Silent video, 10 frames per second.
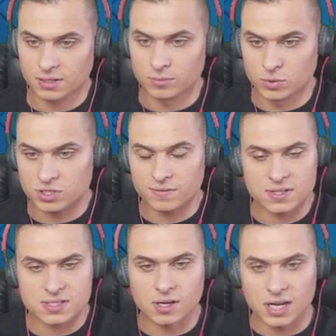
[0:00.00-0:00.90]
Muszę
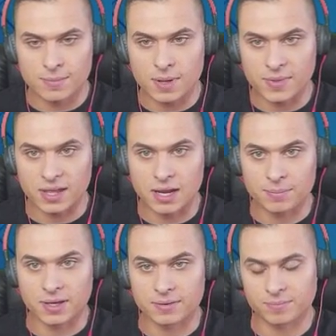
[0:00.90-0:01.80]
wyjść z golemem
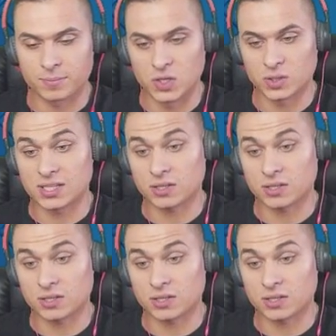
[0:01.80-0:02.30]
najlepiej. Minuta do